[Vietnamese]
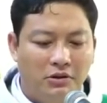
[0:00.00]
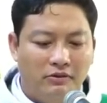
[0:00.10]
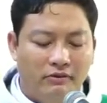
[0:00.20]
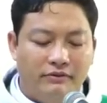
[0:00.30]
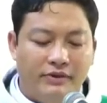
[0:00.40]

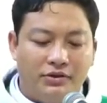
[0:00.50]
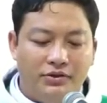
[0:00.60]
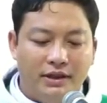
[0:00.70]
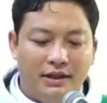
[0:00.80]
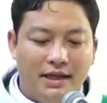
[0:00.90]
về việc
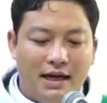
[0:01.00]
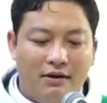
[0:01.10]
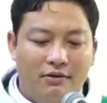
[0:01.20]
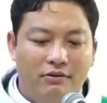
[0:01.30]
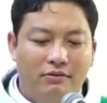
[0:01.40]
truyền
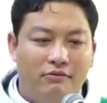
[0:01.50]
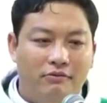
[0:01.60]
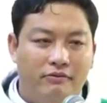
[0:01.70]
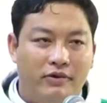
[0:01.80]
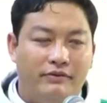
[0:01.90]
giáo,
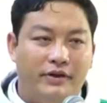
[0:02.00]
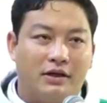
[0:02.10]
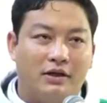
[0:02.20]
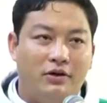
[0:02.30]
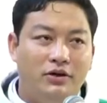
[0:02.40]
về
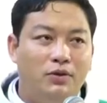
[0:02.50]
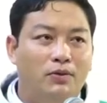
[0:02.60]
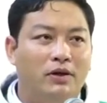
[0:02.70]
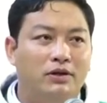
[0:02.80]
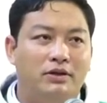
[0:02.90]
việc nói
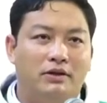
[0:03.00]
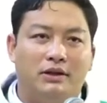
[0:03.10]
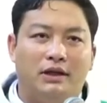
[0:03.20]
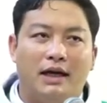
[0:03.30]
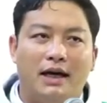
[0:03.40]
Chúa cho
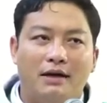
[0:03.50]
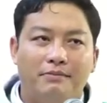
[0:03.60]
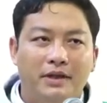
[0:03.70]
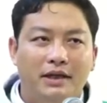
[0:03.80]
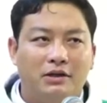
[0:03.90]
người
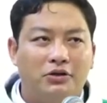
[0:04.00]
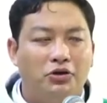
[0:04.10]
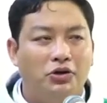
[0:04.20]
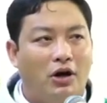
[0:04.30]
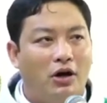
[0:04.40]
khác biết.
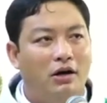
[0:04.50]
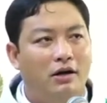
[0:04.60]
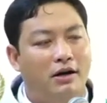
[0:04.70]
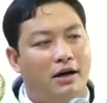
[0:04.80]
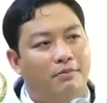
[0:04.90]

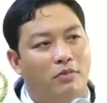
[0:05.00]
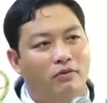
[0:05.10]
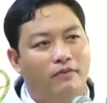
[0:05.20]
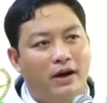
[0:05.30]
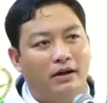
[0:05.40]
Đó là
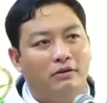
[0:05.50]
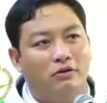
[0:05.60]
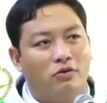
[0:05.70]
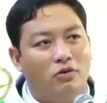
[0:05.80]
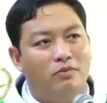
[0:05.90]
bổn phận
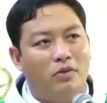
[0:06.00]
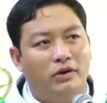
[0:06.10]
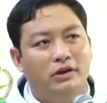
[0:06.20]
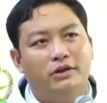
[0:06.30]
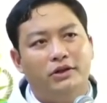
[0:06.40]
của
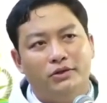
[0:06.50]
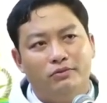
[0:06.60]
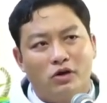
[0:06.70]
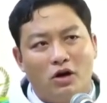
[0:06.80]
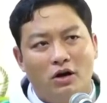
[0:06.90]
mỗi người
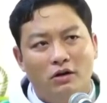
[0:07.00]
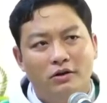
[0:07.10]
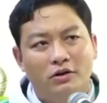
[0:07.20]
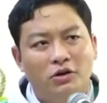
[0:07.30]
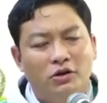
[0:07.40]
chúng con,
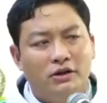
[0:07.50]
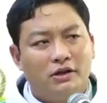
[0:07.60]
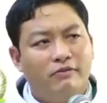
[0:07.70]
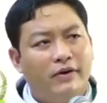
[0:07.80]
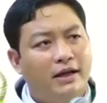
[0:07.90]
chứ
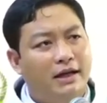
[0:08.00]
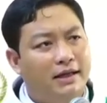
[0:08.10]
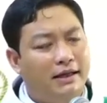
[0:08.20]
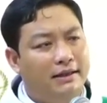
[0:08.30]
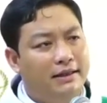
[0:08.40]
không phải là
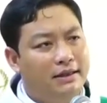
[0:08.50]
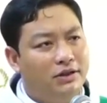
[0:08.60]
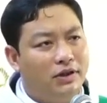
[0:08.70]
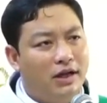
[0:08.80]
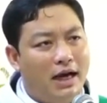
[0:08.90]
dành riêng
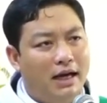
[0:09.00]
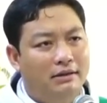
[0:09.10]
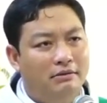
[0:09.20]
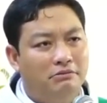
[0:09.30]
cho ai.